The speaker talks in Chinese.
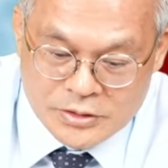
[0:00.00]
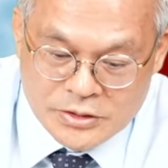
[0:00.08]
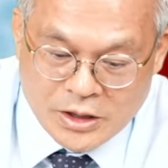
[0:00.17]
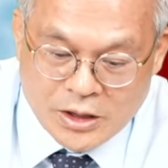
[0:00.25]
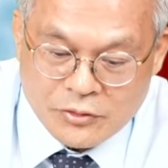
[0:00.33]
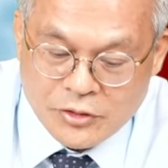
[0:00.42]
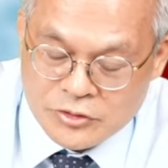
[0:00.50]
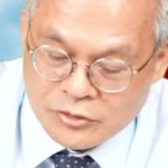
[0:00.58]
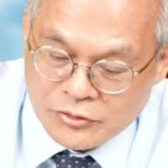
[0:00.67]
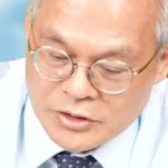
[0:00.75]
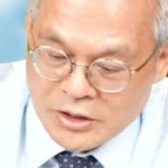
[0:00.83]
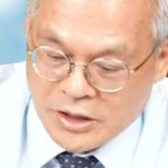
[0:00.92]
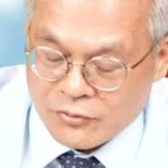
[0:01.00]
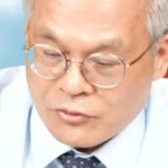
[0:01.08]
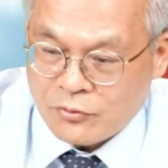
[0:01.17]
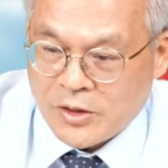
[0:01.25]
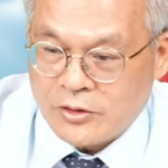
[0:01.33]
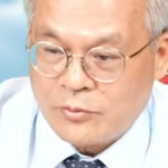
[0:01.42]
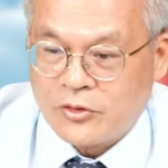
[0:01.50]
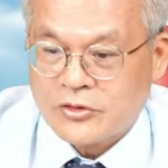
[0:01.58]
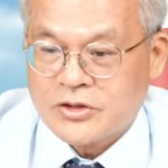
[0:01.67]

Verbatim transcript: 将来会走这一档股票的模